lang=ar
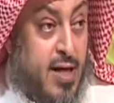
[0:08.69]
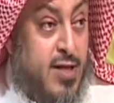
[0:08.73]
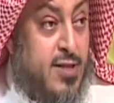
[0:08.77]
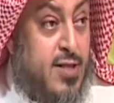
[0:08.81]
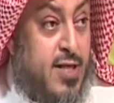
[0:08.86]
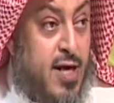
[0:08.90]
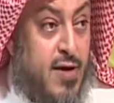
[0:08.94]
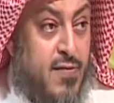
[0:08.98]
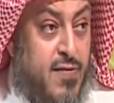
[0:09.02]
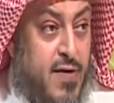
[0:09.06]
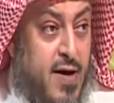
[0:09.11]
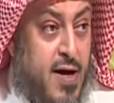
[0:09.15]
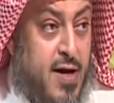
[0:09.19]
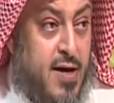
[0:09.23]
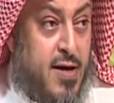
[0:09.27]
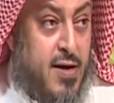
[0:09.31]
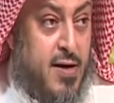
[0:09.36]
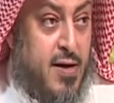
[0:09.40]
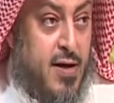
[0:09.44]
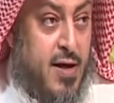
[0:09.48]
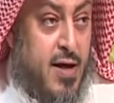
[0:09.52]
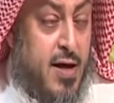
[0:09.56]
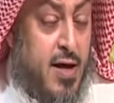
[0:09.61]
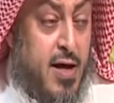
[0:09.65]
الاستغفار
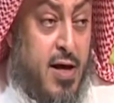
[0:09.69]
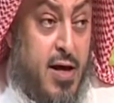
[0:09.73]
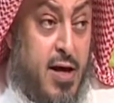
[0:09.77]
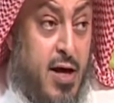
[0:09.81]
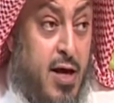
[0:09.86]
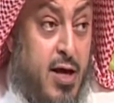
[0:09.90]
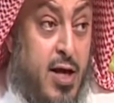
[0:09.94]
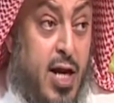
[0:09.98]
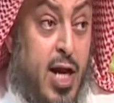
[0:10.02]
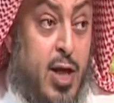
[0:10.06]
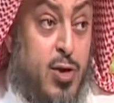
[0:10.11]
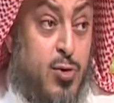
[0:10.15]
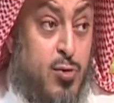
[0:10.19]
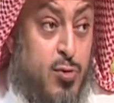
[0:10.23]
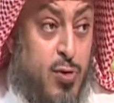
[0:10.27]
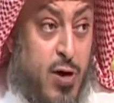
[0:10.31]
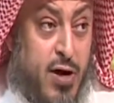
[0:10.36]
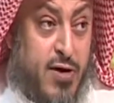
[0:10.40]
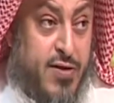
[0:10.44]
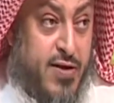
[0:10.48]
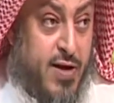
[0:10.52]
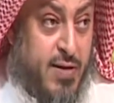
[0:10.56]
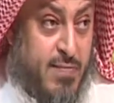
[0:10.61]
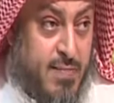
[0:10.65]
خيراته
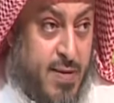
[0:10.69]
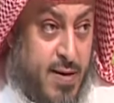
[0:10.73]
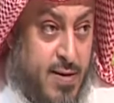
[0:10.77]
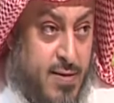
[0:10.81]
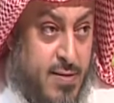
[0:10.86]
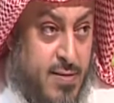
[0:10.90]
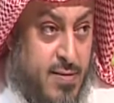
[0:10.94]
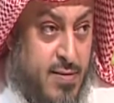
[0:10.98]
عظيمه